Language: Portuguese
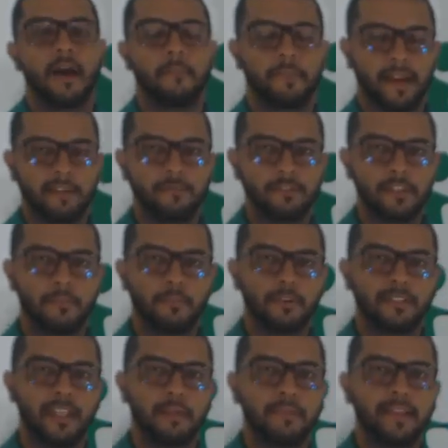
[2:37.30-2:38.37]
Para que você
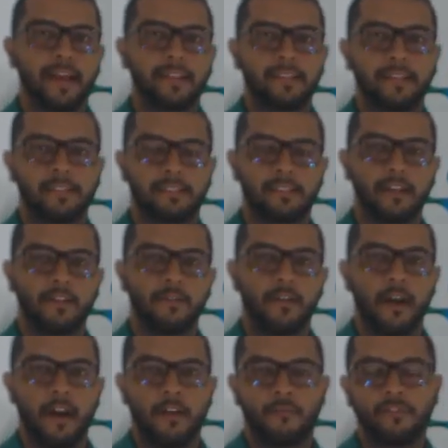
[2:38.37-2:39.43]
possa eliminar a tensão,
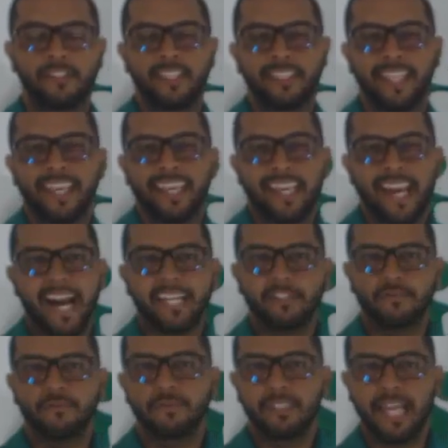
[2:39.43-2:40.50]
você tem que
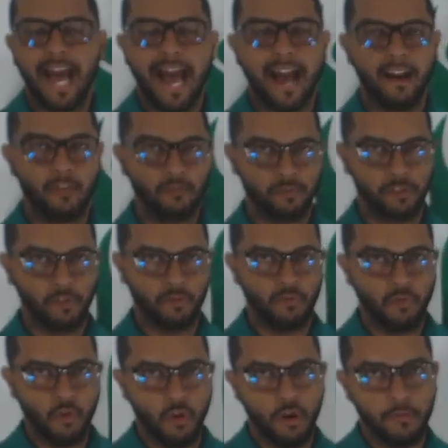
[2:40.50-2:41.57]
ajudar o seu
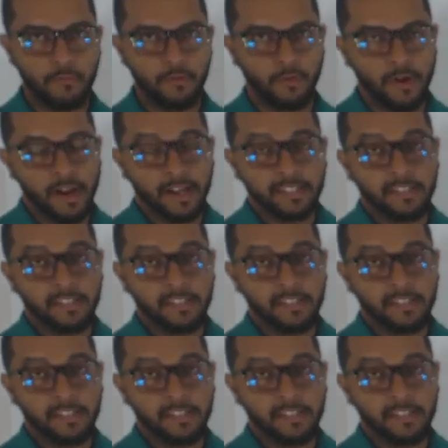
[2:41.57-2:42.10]
corpo.